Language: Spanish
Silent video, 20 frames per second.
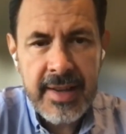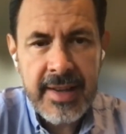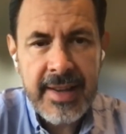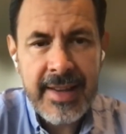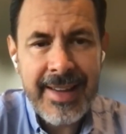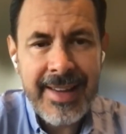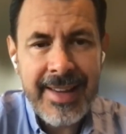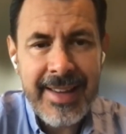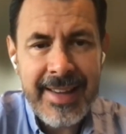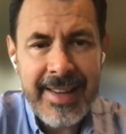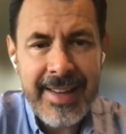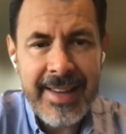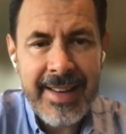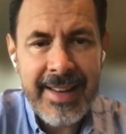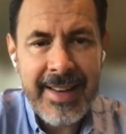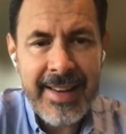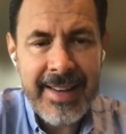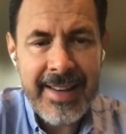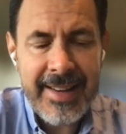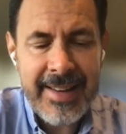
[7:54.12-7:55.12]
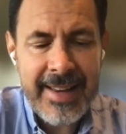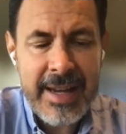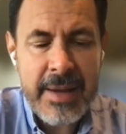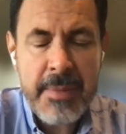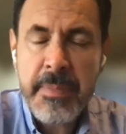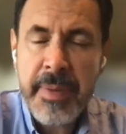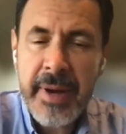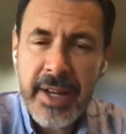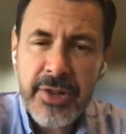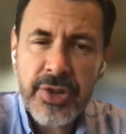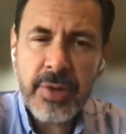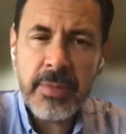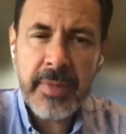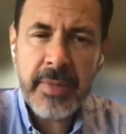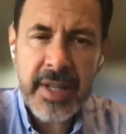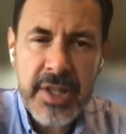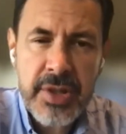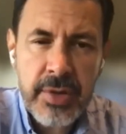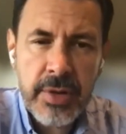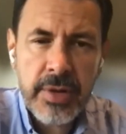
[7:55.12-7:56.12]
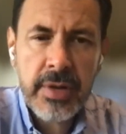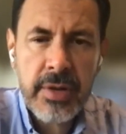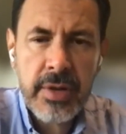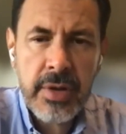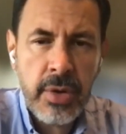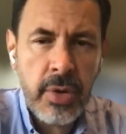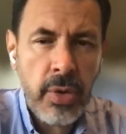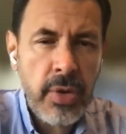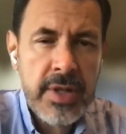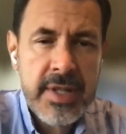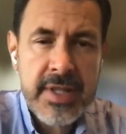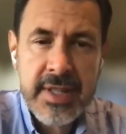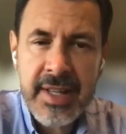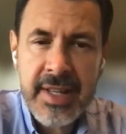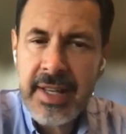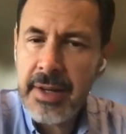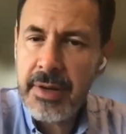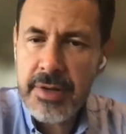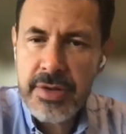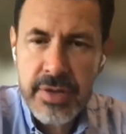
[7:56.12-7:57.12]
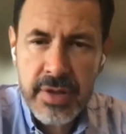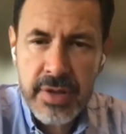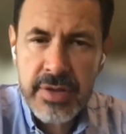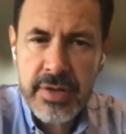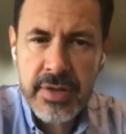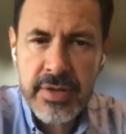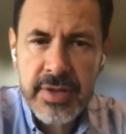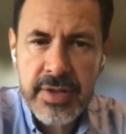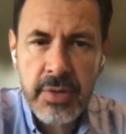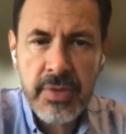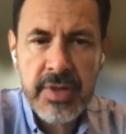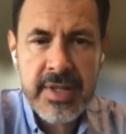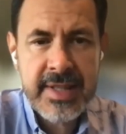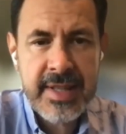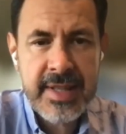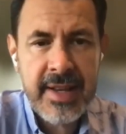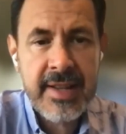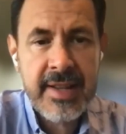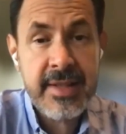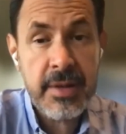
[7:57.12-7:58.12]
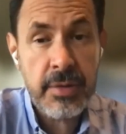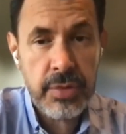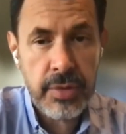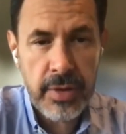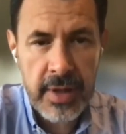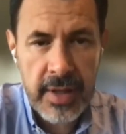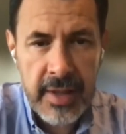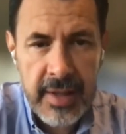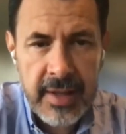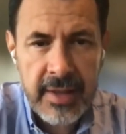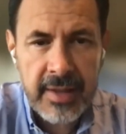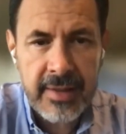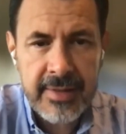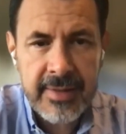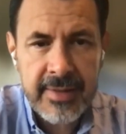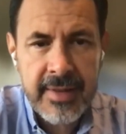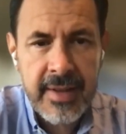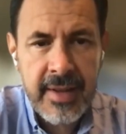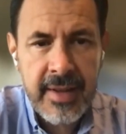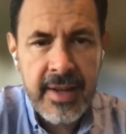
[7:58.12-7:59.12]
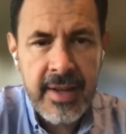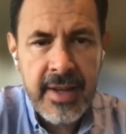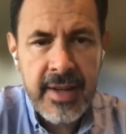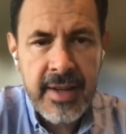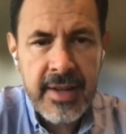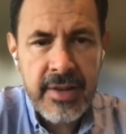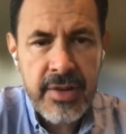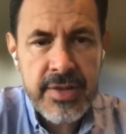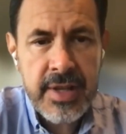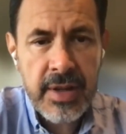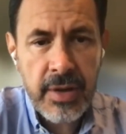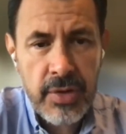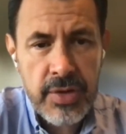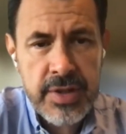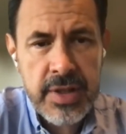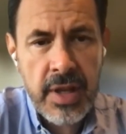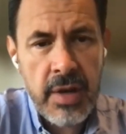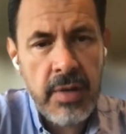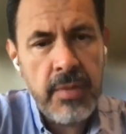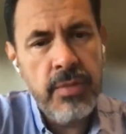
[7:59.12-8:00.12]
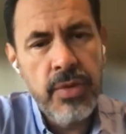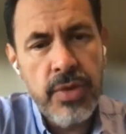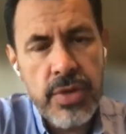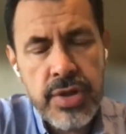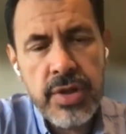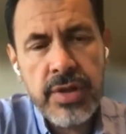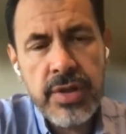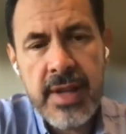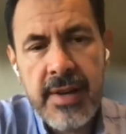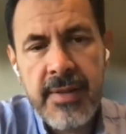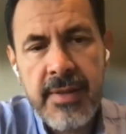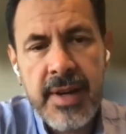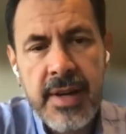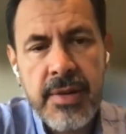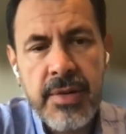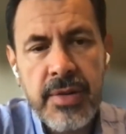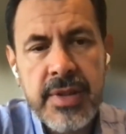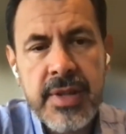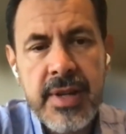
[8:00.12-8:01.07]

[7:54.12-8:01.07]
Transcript: Eh, el, impacto mayor no está en los socios, sino está en las autoridades. Nos ha costado mucho trabajo